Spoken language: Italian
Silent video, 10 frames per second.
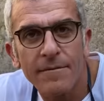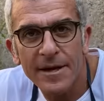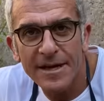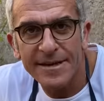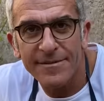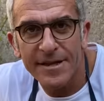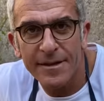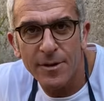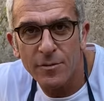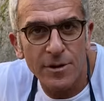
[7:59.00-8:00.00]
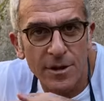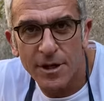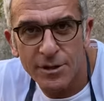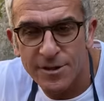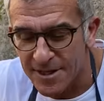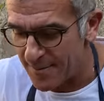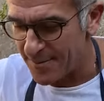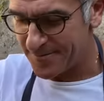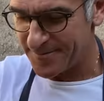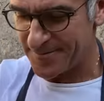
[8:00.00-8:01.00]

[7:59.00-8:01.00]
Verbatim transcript: un'altra ventina di minuti e ci siamo